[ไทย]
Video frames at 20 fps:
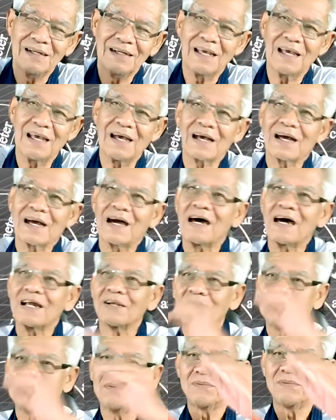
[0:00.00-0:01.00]
ในอากาศ
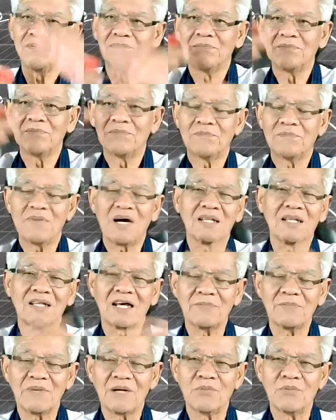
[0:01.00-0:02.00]
บ้าน
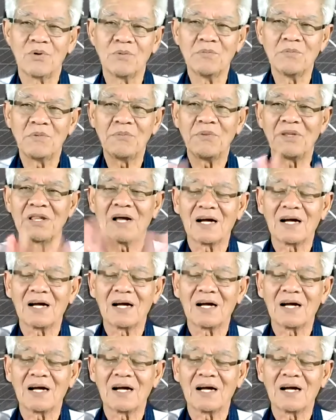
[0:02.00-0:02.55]
ท่านบ้านผมไม่มี